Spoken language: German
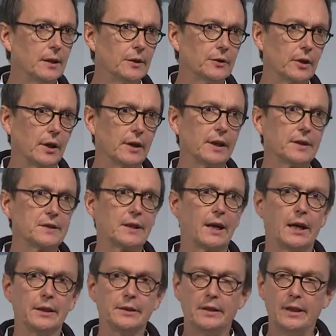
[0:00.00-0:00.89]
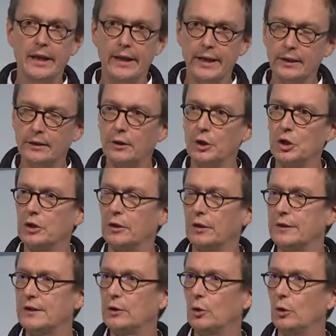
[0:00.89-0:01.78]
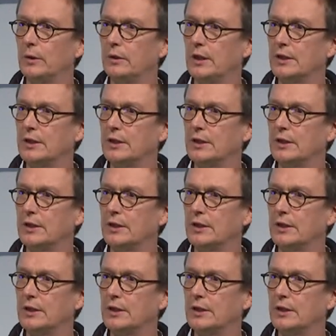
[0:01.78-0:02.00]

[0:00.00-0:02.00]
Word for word: sondern dass gerade die Erdgeschosszonen,